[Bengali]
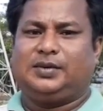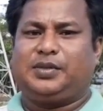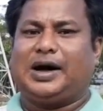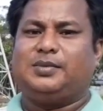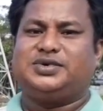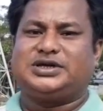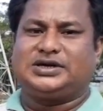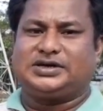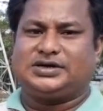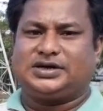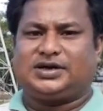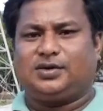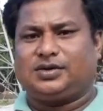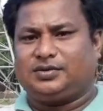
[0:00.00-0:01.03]
পাম্পসেট
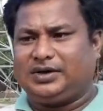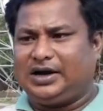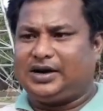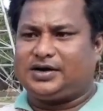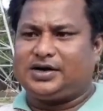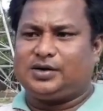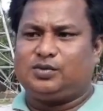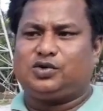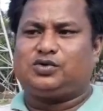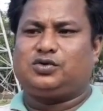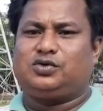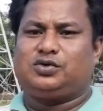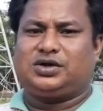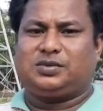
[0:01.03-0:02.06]
সেটা ইলেকট্রিক
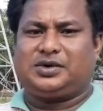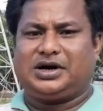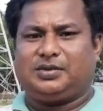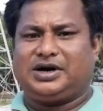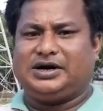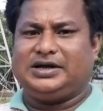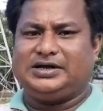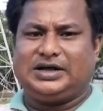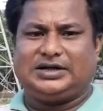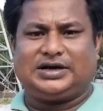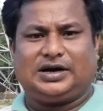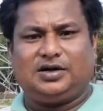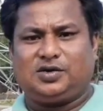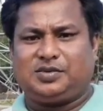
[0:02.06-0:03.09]
মোটরও হতে পারে বা ডিজেল
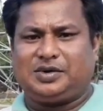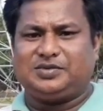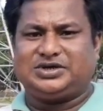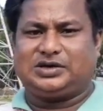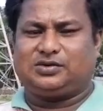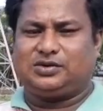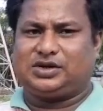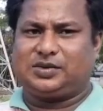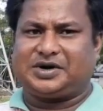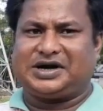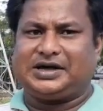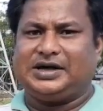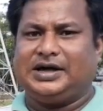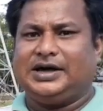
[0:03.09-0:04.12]
চালিত পাম্পসেটও হতে পারে